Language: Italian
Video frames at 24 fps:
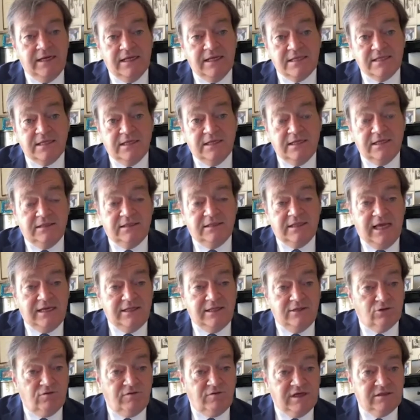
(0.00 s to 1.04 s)
della Sanità
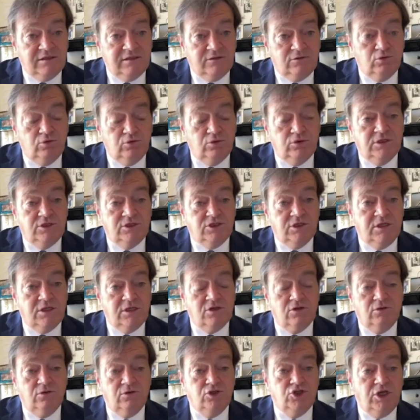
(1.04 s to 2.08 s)
li trovate tutti. Ce ne
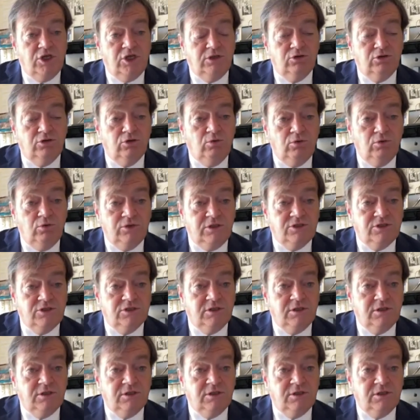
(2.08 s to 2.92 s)
sono 111